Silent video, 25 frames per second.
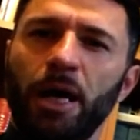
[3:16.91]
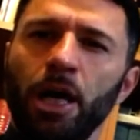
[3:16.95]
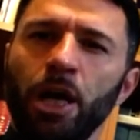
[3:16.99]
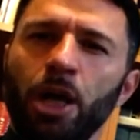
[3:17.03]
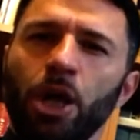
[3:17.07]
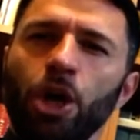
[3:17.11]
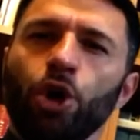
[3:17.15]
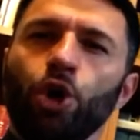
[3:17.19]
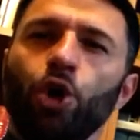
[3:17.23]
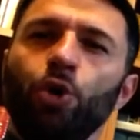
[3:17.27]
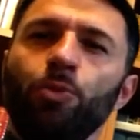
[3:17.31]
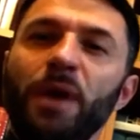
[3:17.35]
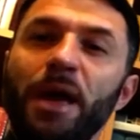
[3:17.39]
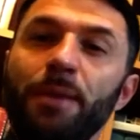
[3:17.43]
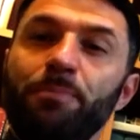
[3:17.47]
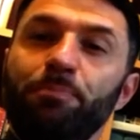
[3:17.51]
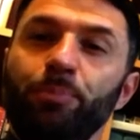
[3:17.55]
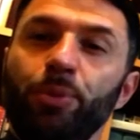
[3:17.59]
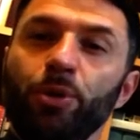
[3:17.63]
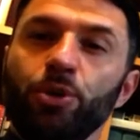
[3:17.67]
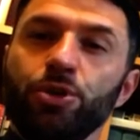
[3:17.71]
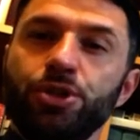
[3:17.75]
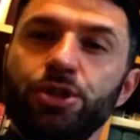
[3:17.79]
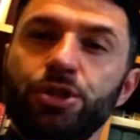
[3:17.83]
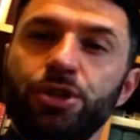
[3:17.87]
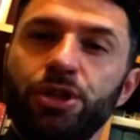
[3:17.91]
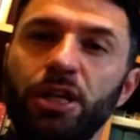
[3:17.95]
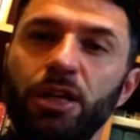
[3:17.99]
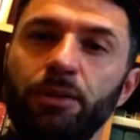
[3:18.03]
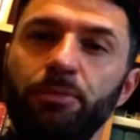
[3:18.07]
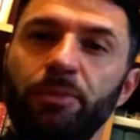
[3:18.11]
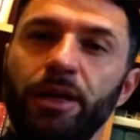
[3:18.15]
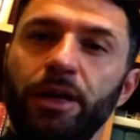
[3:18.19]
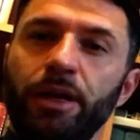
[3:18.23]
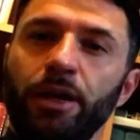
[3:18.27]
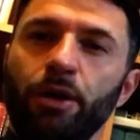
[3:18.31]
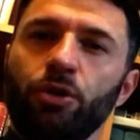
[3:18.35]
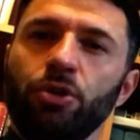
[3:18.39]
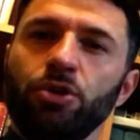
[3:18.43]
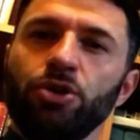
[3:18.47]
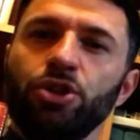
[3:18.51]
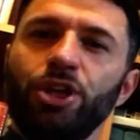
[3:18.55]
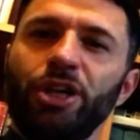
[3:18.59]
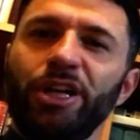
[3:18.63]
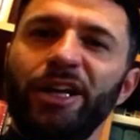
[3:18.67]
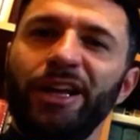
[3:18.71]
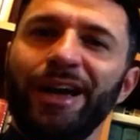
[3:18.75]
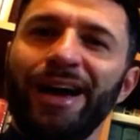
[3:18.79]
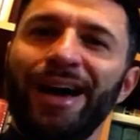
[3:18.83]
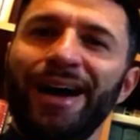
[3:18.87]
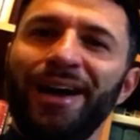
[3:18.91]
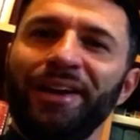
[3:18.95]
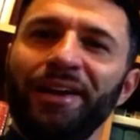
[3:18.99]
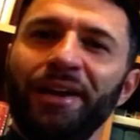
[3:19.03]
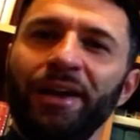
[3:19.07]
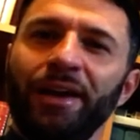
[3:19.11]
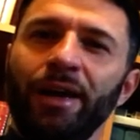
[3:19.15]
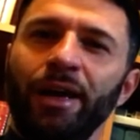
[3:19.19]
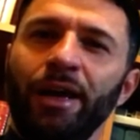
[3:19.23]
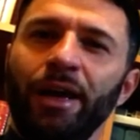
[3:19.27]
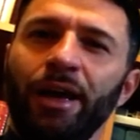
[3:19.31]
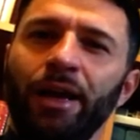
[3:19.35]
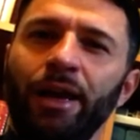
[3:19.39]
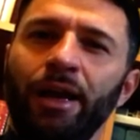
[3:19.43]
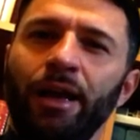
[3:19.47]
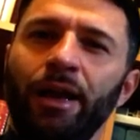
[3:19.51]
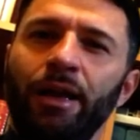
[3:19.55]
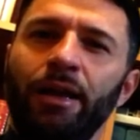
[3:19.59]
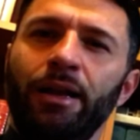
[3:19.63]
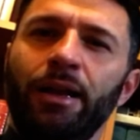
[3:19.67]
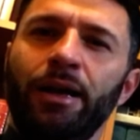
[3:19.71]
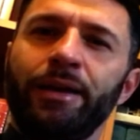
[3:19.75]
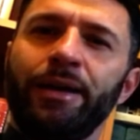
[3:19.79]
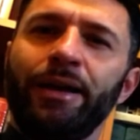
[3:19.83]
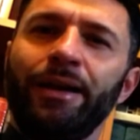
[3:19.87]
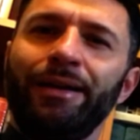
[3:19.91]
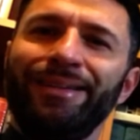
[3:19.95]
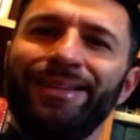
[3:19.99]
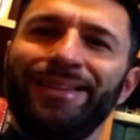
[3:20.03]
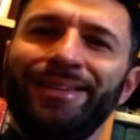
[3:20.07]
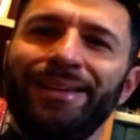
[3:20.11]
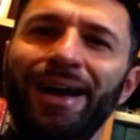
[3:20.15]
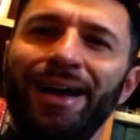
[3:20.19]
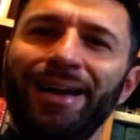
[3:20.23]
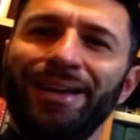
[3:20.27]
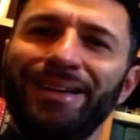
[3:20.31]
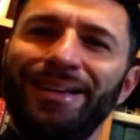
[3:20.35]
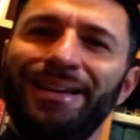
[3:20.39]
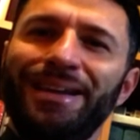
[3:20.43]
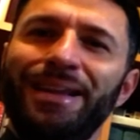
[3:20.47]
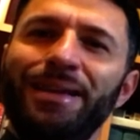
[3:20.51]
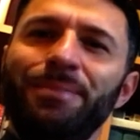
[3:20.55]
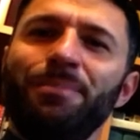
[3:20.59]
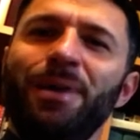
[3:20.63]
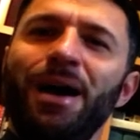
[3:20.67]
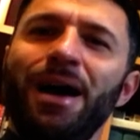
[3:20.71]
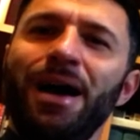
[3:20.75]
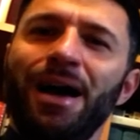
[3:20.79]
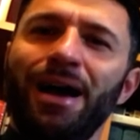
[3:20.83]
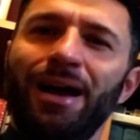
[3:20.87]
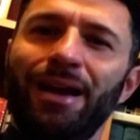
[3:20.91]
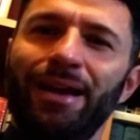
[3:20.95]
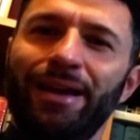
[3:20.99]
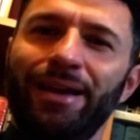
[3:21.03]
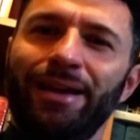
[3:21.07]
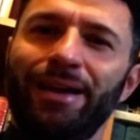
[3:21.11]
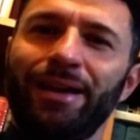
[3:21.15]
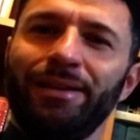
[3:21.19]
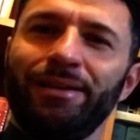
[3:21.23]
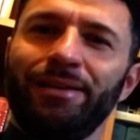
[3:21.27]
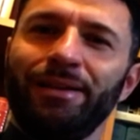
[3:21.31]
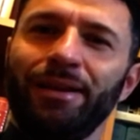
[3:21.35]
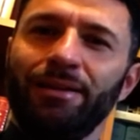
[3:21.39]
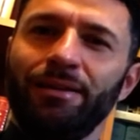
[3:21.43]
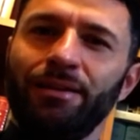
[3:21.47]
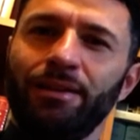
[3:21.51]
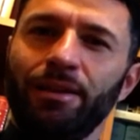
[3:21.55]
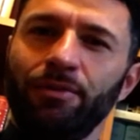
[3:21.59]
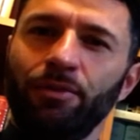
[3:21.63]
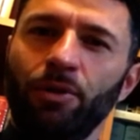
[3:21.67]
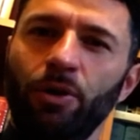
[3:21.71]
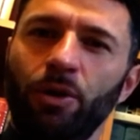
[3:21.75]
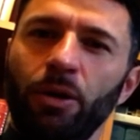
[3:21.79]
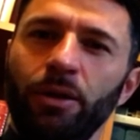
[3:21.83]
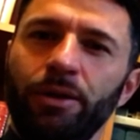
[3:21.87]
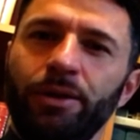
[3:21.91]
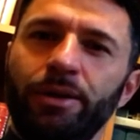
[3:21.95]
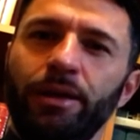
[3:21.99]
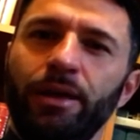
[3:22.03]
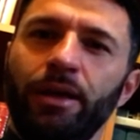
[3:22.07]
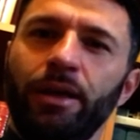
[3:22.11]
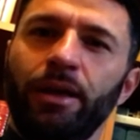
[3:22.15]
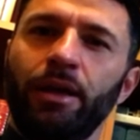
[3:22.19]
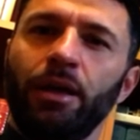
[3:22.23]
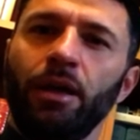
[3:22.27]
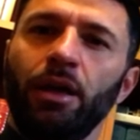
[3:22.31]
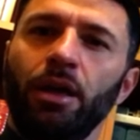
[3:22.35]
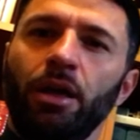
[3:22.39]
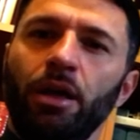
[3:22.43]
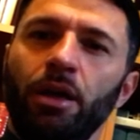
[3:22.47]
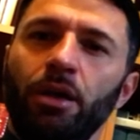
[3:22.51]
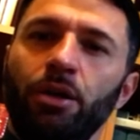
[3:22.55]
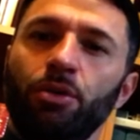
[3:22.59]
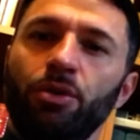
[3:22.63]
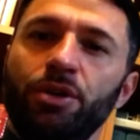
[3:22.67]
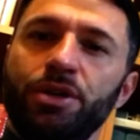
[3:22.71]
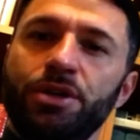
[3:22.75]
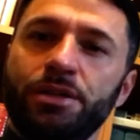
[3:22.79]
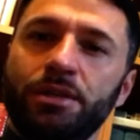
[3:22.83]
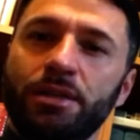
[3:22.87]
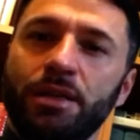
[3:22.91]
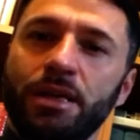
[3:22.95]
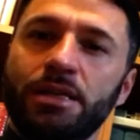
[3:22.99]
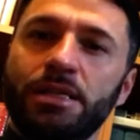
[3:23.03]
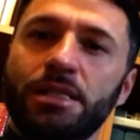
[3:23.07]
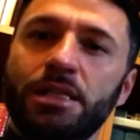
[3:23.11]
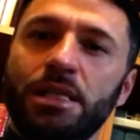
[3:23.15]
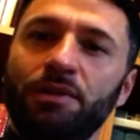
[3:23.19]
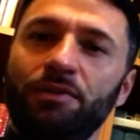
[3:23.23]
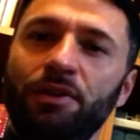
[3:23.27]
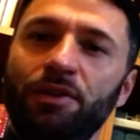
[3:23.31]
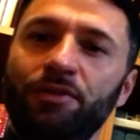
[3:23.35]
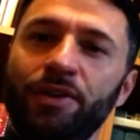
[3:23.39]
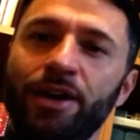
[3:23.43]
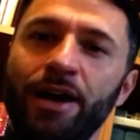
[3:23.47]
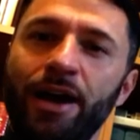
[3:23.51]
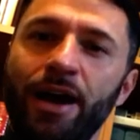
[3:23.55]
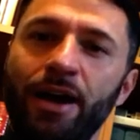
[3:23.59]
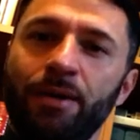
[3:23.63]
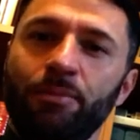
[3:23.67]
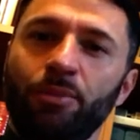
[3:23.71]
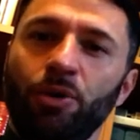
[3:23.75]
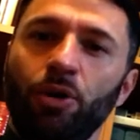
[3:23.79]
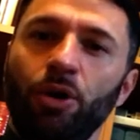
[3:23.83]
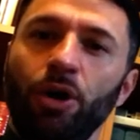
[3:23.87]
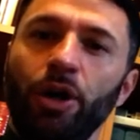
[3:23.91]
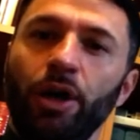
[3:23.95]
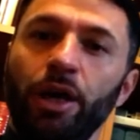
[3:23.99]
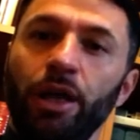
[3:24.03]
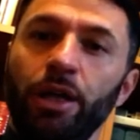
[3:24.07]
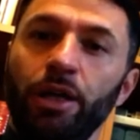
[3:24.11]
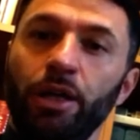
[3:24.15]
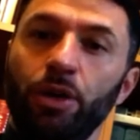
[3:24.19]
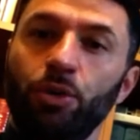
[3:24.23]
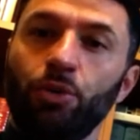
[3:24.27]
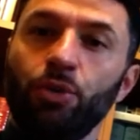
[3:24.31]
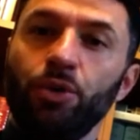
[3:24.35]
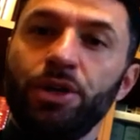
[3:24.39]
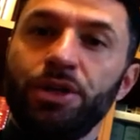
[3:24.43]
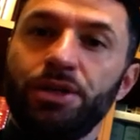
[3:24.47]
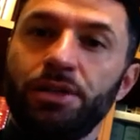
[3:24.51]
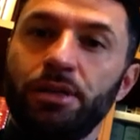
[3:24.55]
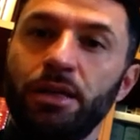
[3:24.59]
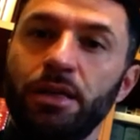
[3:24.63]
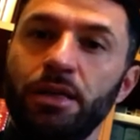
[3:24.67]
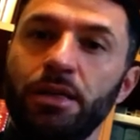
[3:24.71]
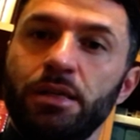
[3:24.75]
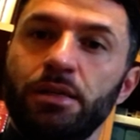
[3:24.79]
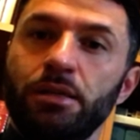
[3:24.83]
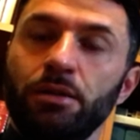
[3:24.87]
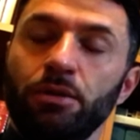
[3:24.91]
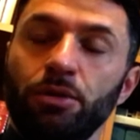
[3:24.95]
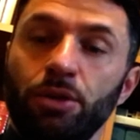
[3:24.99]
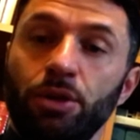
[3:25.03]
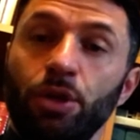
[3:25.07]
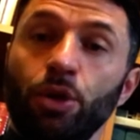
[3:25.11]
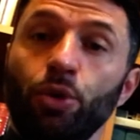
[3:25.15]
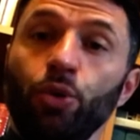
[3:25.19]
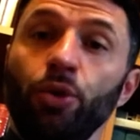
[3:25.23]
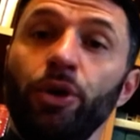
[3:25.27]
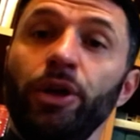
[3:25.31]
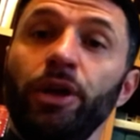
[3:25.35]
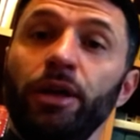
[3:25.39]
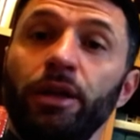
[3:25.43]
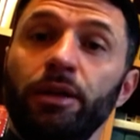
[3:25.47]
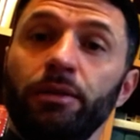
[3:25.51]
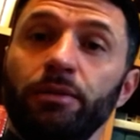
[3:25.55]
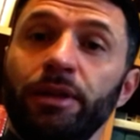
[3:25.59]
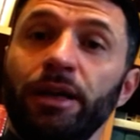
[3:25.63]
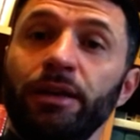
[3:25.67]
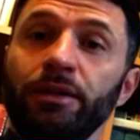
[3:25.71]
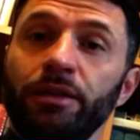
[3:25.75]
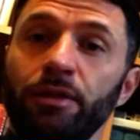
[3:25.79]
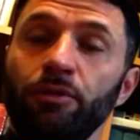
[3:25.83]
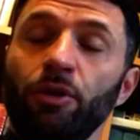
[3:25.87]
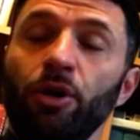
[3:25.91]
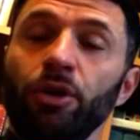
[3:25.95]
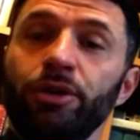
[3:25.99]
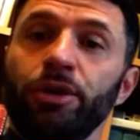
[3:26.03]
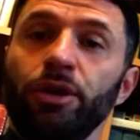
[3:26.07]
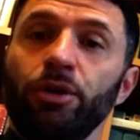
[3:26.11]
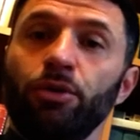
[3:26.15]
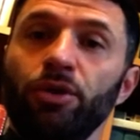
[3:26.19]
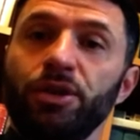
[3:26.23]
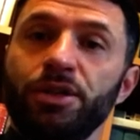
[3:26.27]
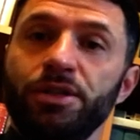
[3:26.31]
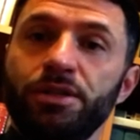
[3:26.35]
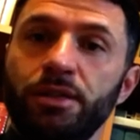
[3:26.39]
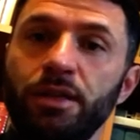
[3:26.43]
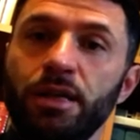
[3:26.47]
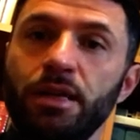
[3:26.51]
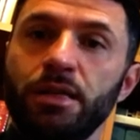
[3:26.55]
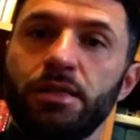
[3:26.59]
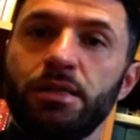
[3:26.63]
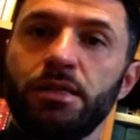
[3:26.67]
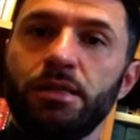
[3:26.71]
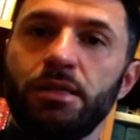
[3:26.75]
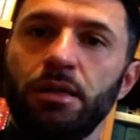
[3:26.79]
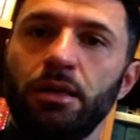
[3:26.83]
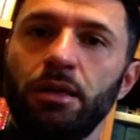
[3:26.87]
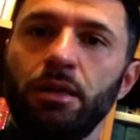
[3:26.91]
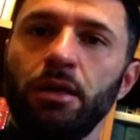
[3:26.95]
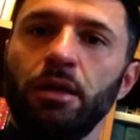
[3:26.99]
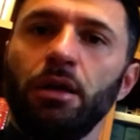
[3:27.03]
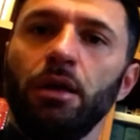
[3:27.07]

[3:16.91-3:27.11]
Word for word: Com'è possibile conciliare la realtà di male che tante volte noi stessi viviamo e di cui, stessi, di cui tante volte noi stessi